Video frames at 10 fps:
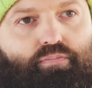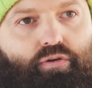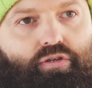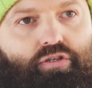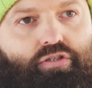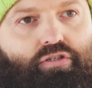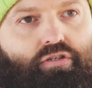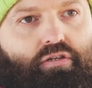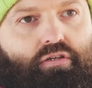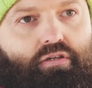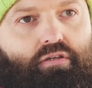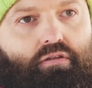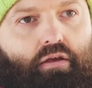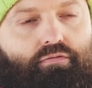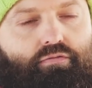ponieść e,
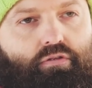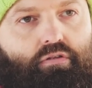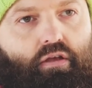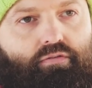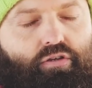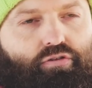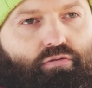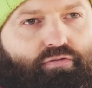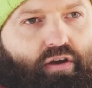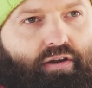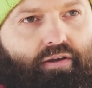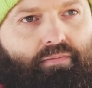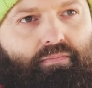największą ofiarę.